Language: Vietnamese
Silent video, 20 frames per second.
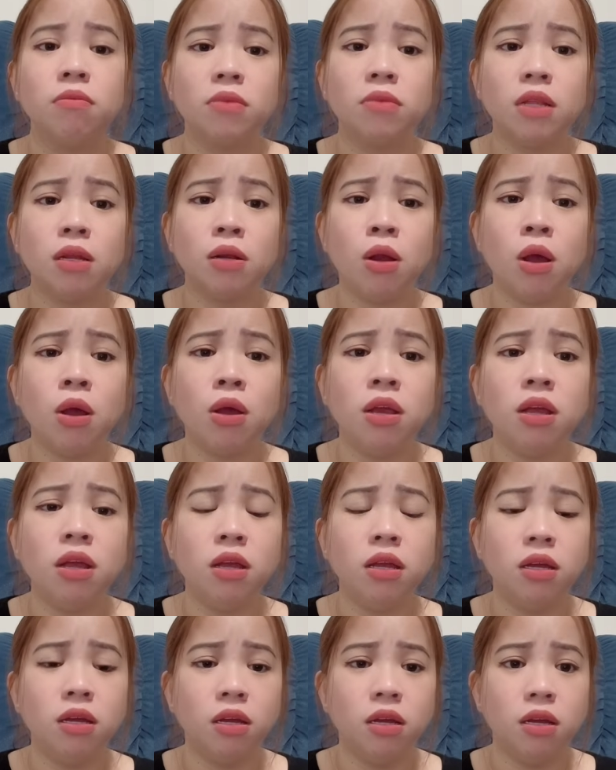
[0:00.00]
tao nói
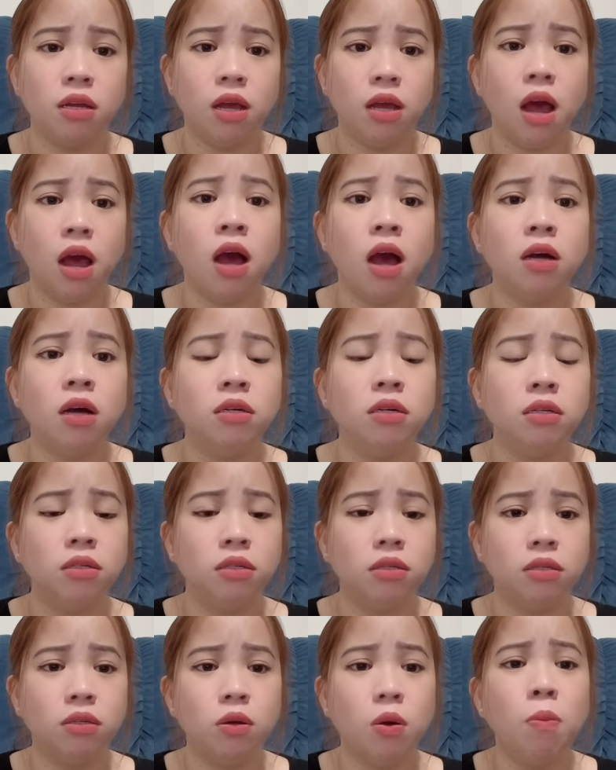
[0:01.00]
ở
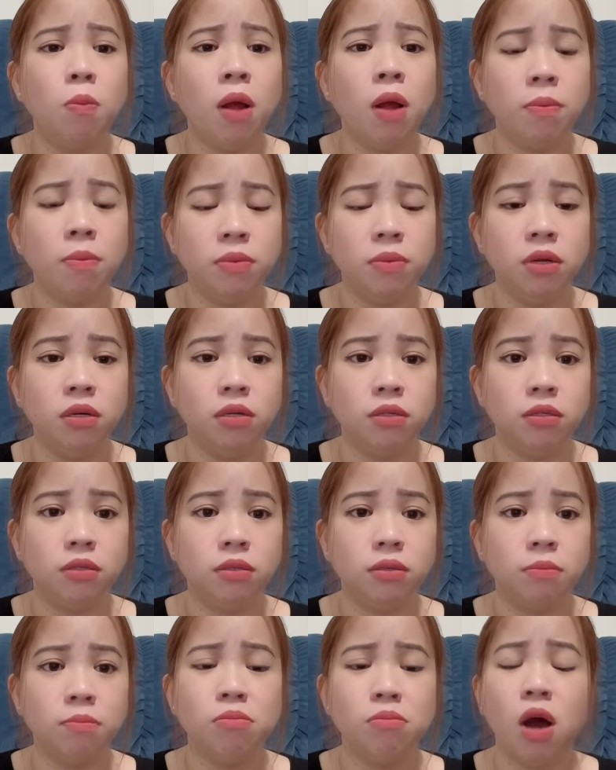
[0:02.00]
cũng không được
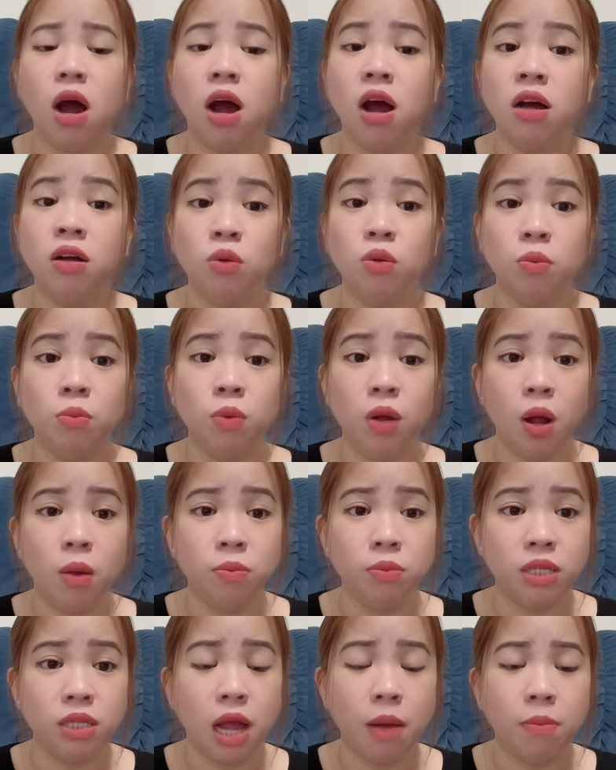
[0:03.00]
bỏ cũng
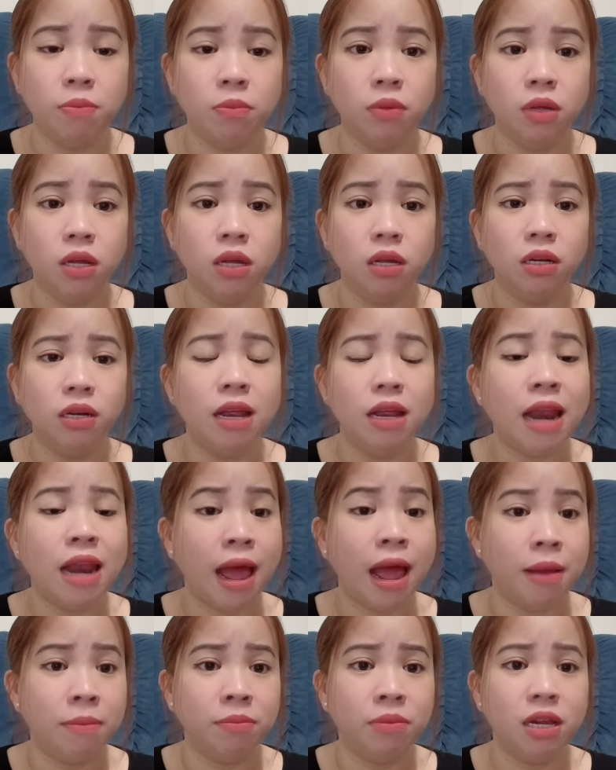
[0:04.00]
không xong đi
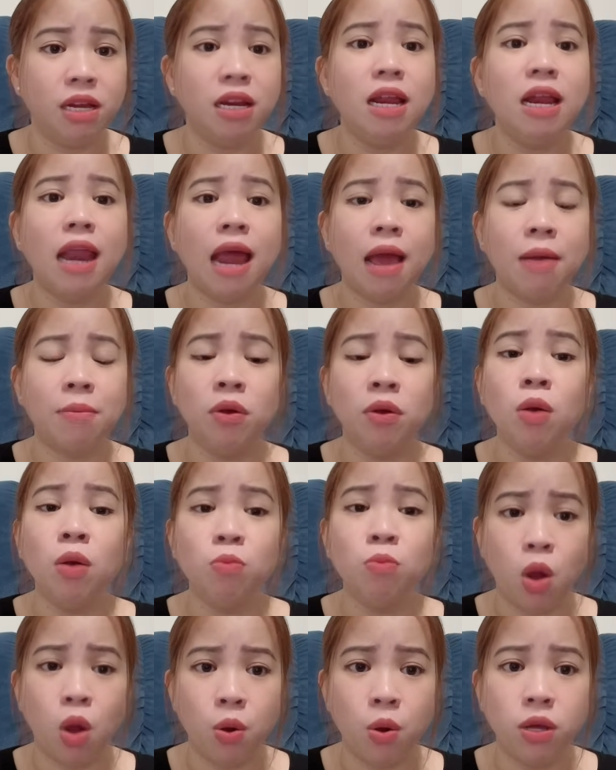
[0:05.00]
làm thì đi làm
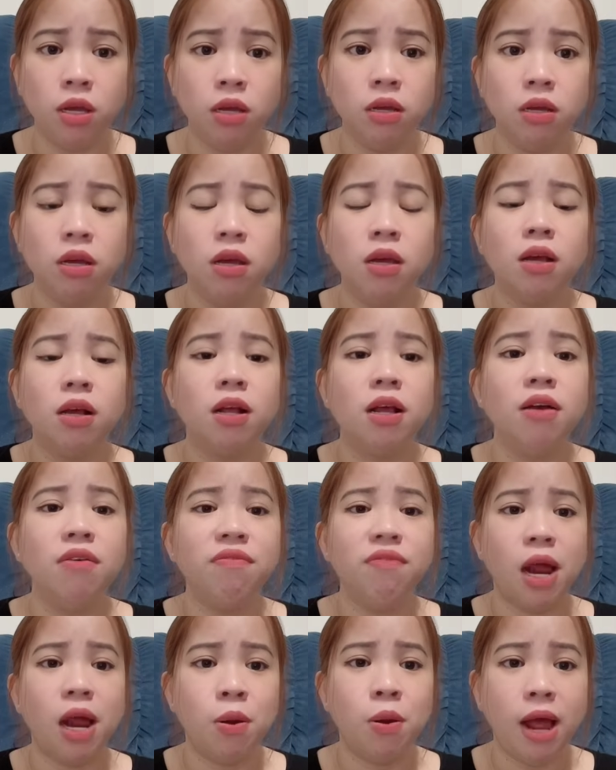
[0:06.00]
không nổi cứ
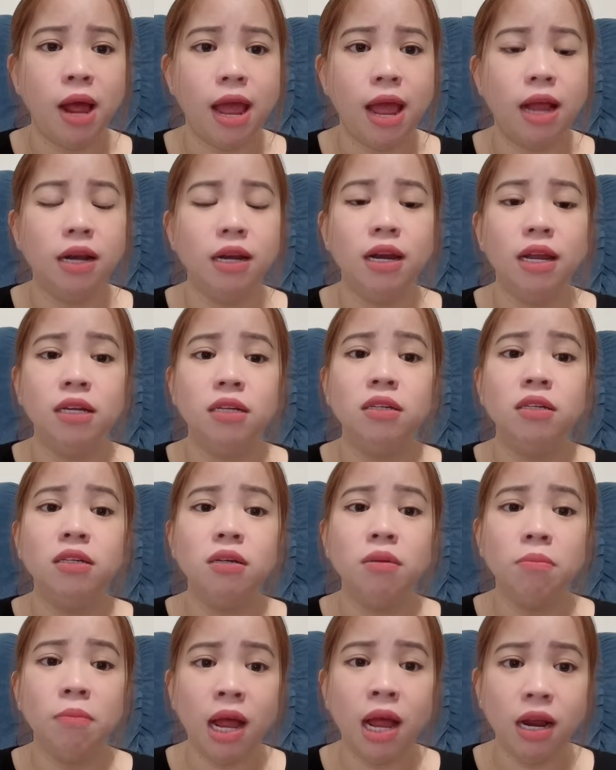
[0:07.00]
vào hãng lại
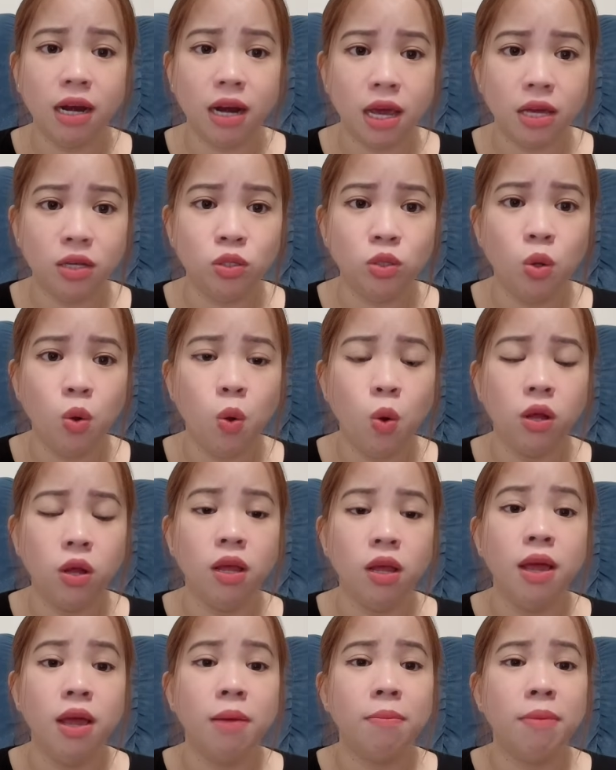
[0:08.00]
nước mắt lại tuôn
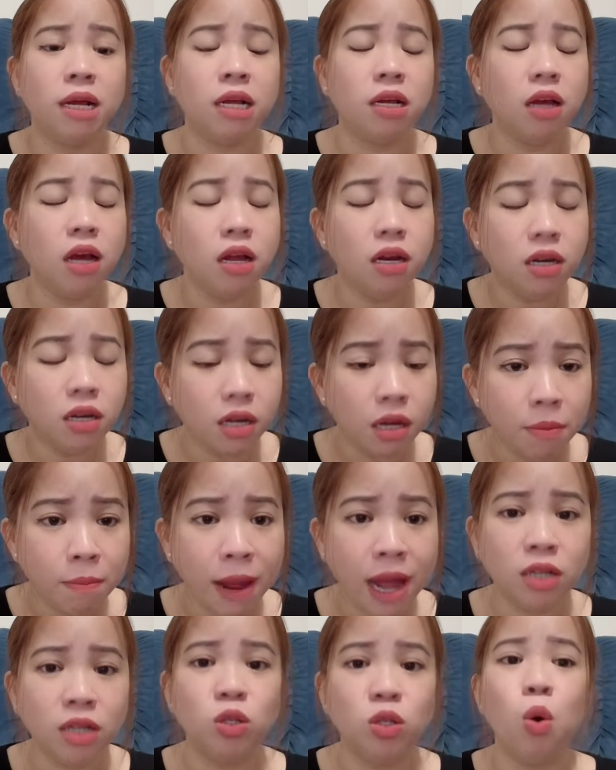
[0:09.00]
mà cứ nước
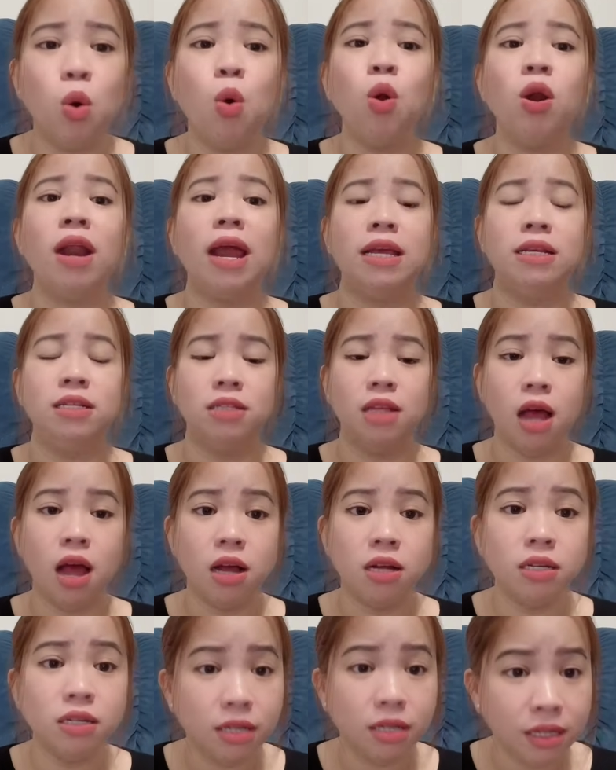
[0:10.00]
mắt tuôn lại
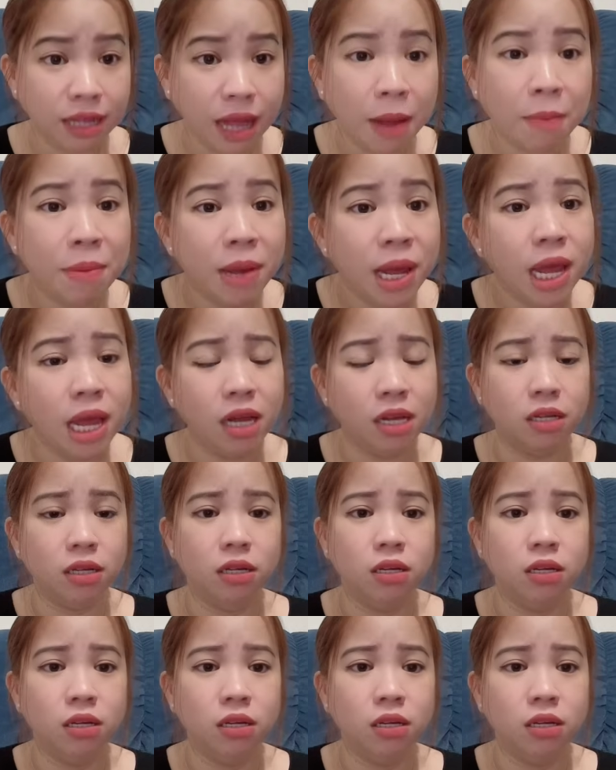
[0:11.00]
sợ người ta biết